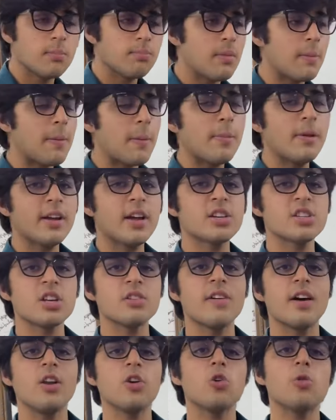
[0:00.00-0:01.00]
मैं पब्लिकेशन
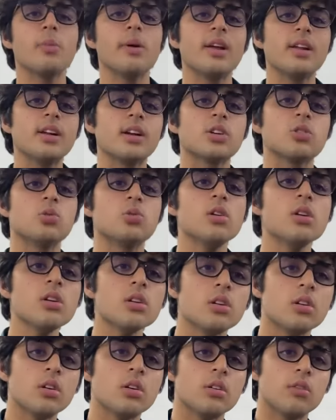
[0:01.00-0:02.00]
वालों को मेल कर दूंगा
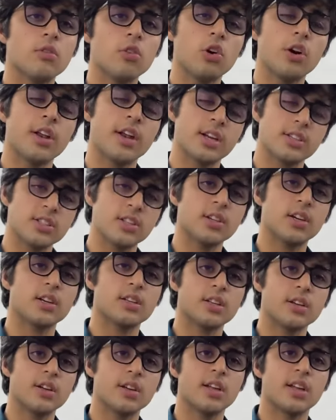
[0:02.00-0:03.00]
वो करेक्शन कर
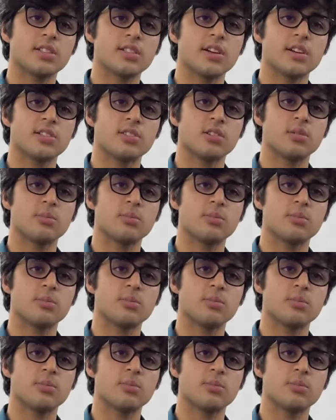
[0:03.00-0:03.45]
देंगे नेक्स्ट एडिशन